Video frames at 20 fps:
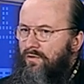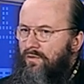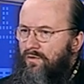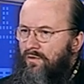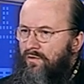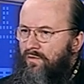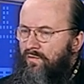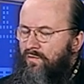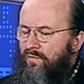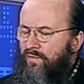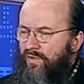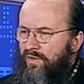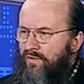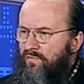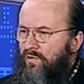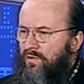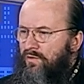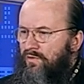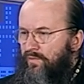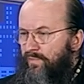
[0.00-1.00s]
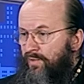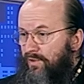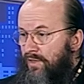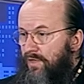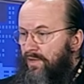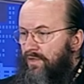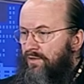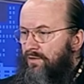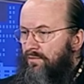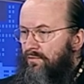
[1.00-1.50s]
Э, принимают
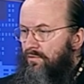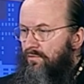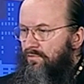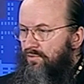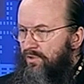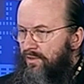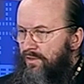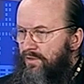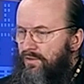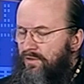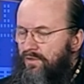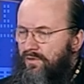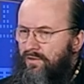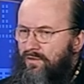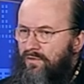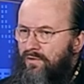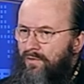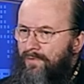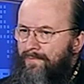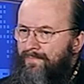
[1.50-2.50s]
непосредственное участие